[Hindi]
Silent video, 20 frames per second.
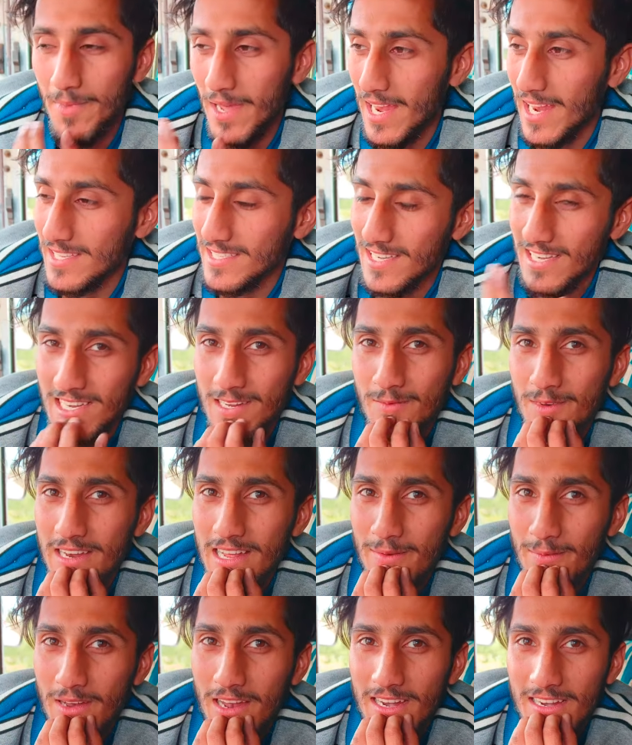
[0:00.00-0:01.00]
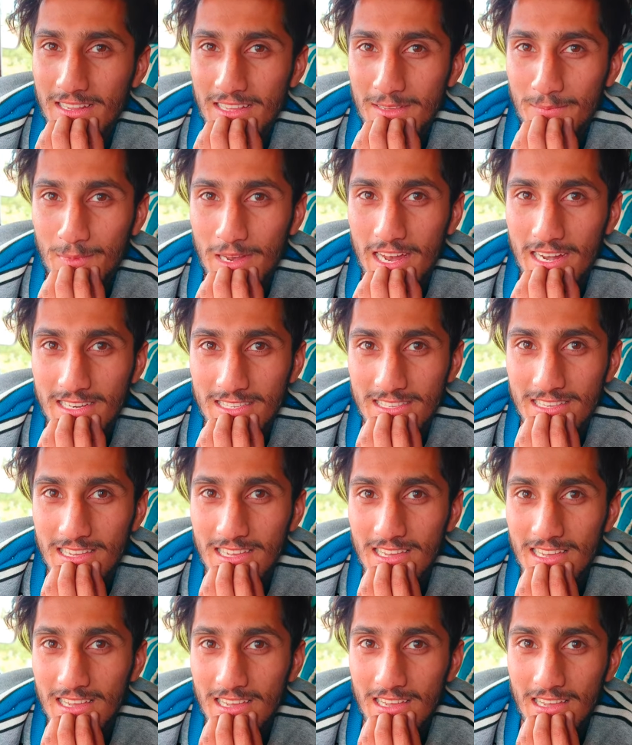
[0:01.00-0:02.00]
पहला चक्कर भरा है प्लांट का प्लांट से
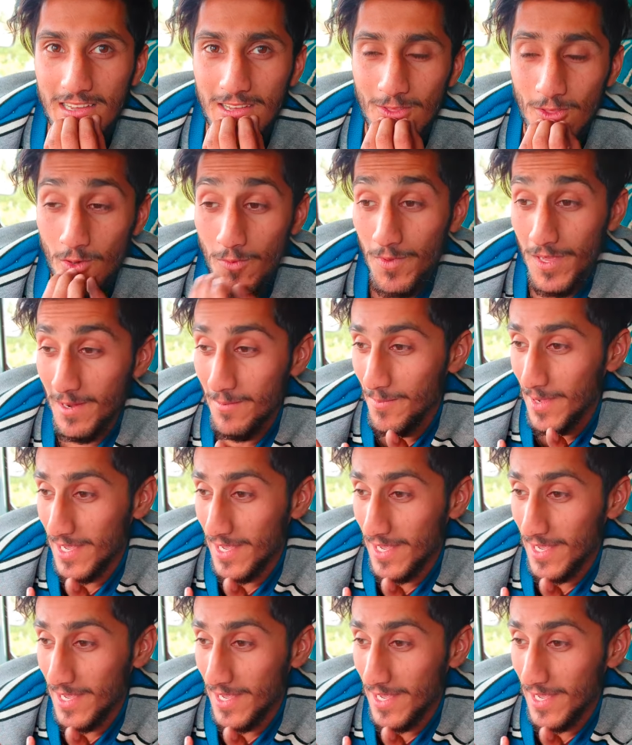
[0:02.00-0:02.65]
तो फिर